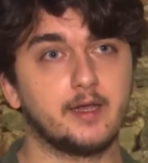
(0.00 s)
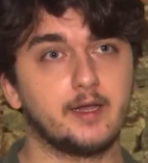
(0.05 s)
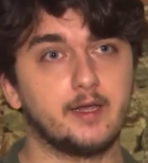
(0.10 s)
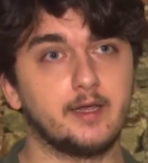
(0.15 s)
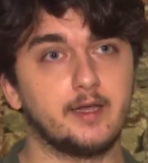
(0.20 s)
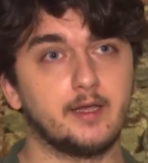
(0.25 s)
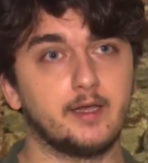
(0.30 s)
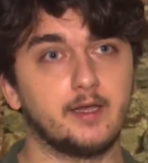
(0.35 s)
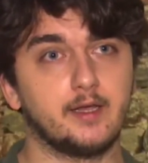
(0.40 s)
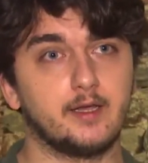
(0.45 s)
E,
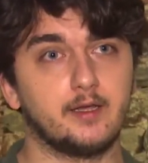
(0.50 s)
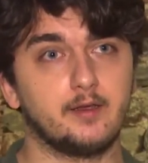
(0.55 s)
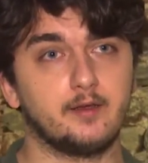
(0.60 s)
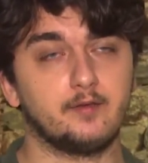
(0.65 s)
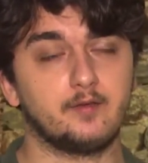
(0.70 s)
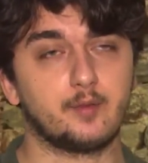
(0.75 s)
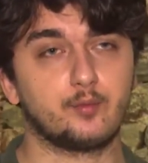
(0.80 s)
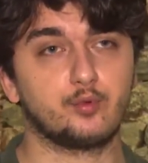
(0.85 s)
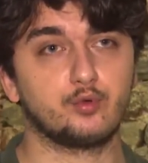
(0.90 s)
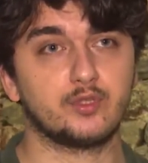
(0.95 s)

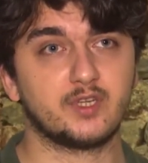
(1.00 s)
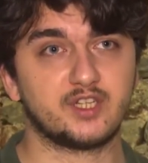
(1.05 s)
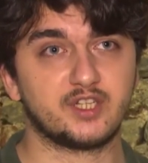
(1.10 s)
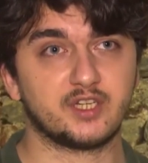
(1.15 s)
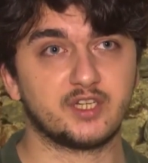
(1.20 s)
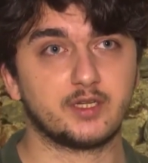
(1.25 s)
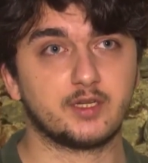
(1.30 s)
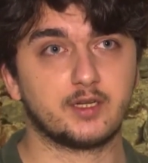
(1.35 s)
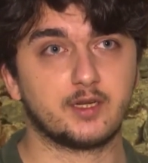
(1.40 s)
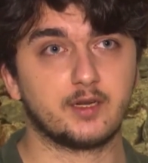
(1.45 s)
ve bunun
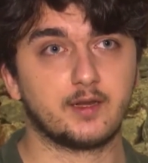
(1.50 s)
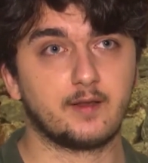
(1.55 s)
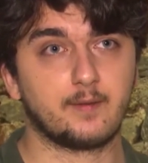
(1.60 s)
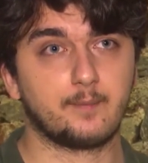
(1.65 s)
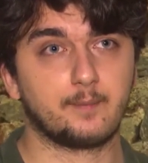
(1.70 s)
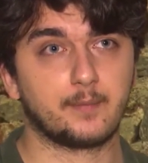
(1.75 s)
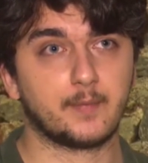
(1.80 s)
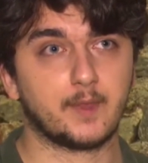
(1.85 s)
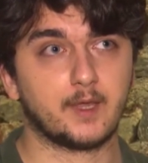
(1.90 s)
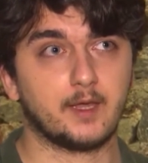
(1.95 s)
için
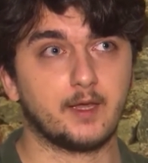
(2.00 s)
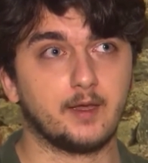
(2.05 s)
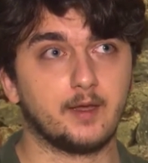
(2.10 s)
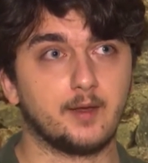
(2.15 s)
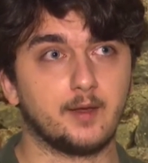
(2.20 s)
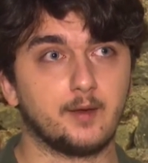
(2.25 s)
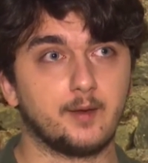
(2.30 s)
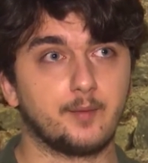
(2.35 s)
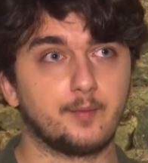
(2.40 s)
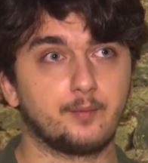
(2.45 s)

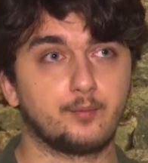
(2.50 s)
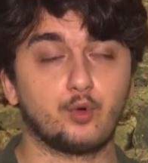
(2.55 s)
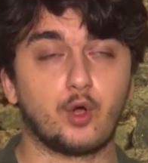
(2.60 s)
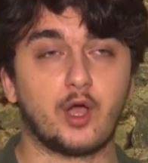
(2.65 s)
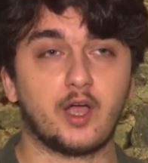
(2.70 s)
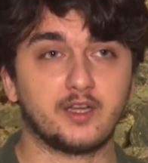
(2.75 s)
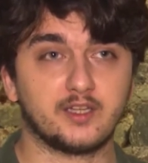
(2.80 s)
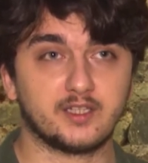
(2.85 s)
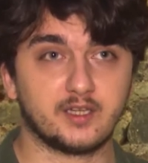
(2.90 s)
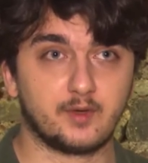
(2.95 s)
e,
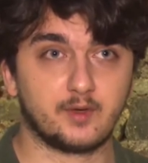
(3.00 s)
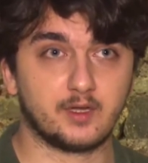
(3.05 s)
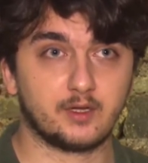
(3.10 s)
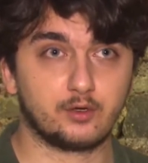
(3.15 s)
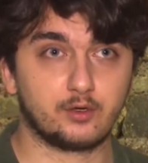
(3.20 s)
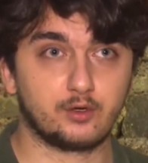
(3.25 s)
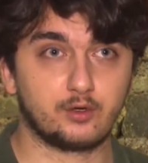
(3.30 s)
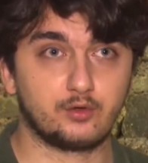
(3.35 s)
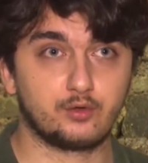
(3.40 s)
bu aynı zamanda